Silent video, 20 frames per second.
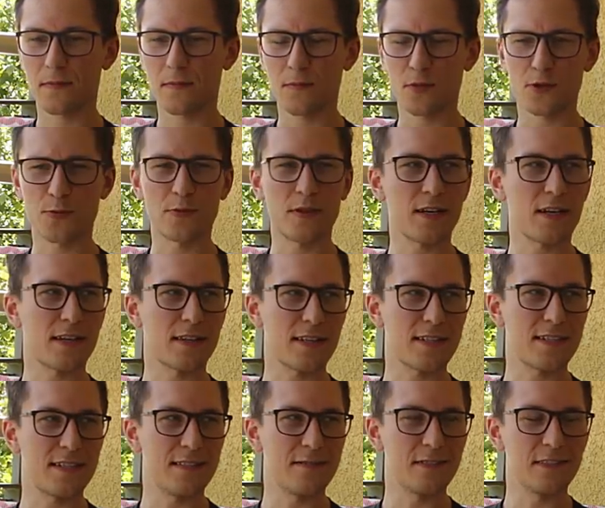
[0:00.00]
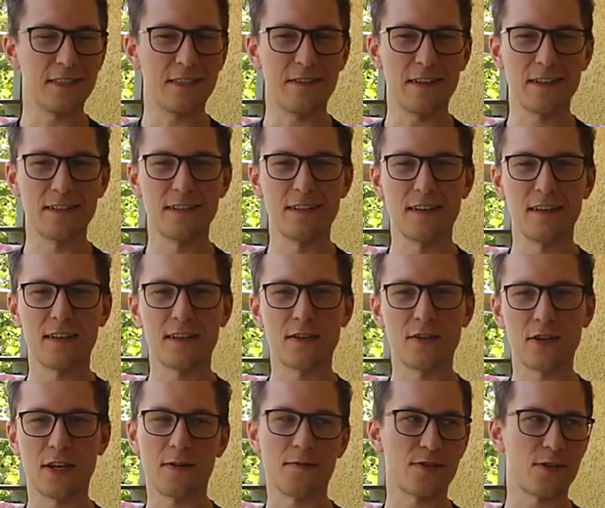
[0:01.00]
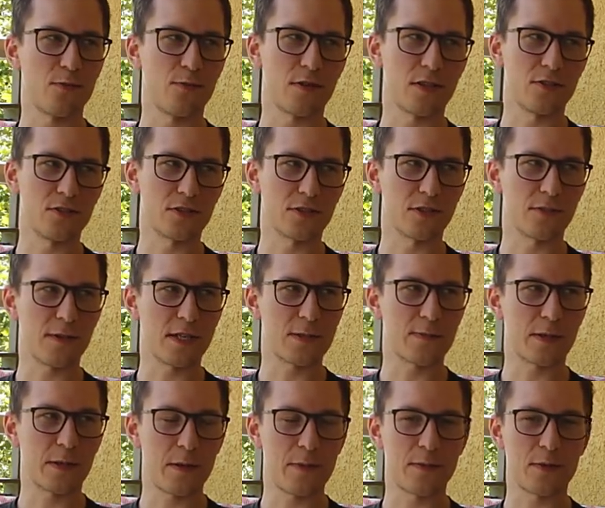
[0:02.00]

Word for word: может, у меня как-то сел в голове, но я все равно продолжил заниматься PHP,